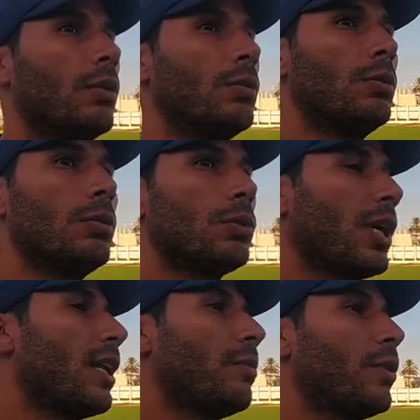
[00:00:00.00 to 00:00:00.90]
وان
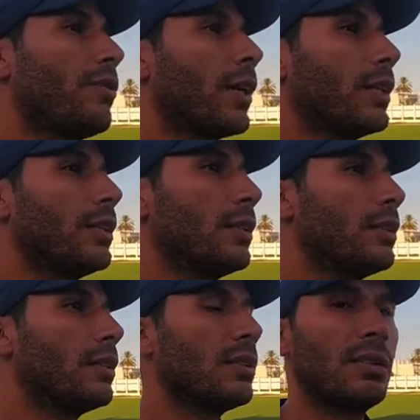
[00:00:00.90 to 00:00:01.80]
شاء الله ربي يوفقنا
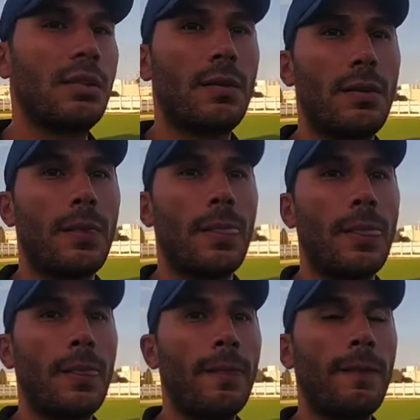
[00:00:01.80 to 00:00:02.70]
ايفيكتيفمون كوتش
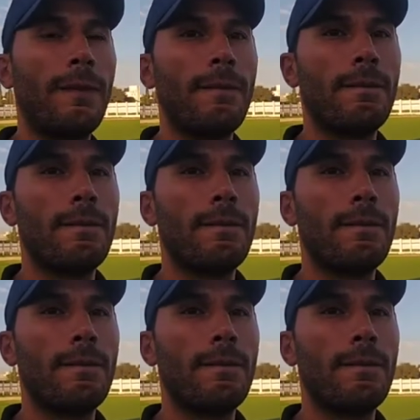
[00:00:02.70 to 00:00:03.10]
كيفاش ترى الحظوظ